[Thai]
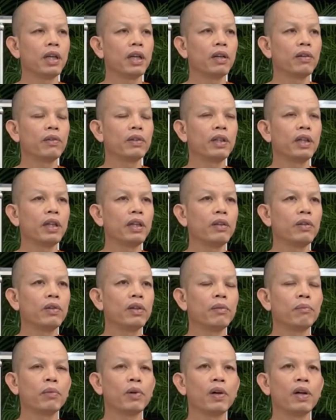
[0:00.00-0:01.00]
คือยังเขาเคยอ
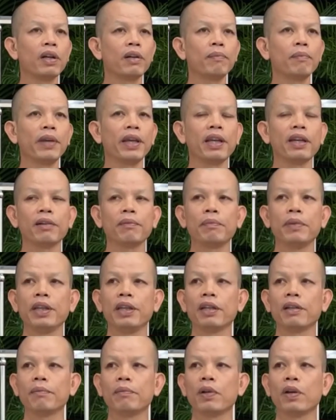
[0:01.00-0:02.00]
ยู่น้ำพอน้ำแม่น้ำ
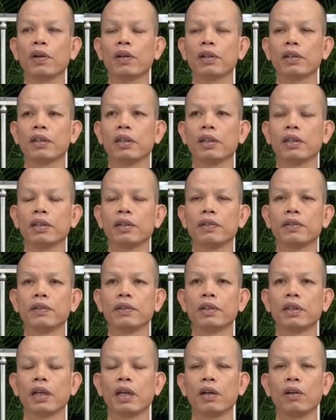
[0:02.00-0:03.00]
พีน้ำหนองนี่
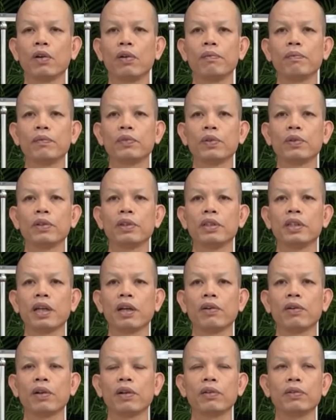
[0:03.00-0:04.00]
อารมณ์สูญ
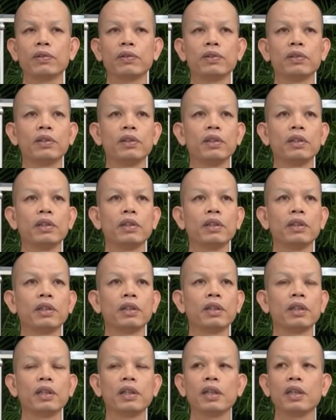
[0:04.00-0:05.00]
เสียวเขา
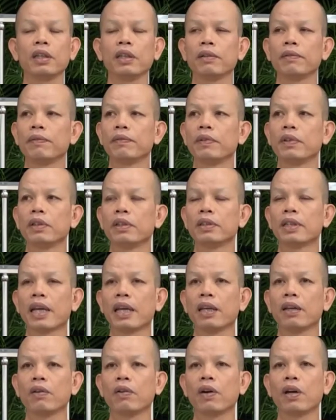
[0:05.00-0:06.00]
เคย
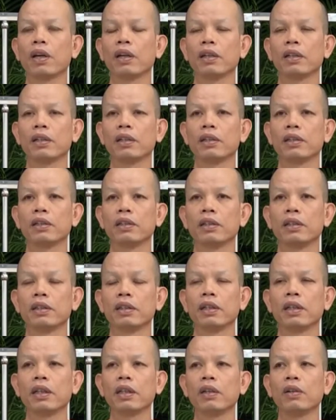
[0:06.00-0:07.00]
ใจห้อน
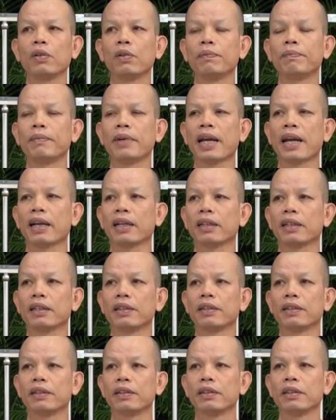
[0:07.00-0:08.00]
เคยโลภมาก
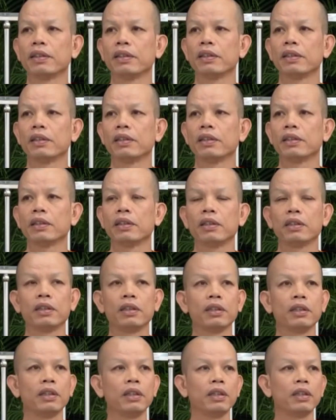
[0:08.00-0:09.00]

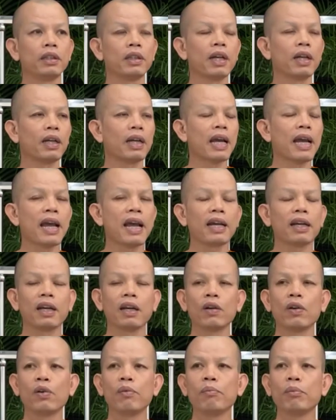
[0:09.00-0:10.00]
นี่ ถ้าหาก
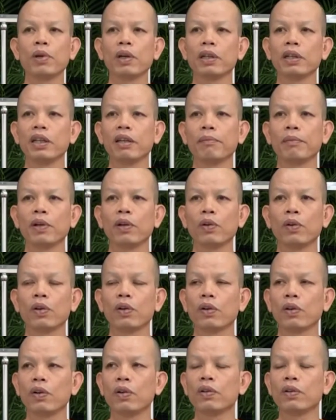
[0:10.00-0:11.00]
อารมณ์พวกนี้มันล
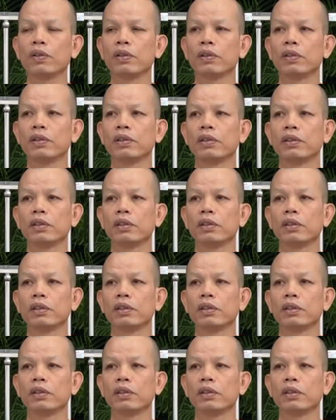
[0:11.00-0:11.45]
ดลง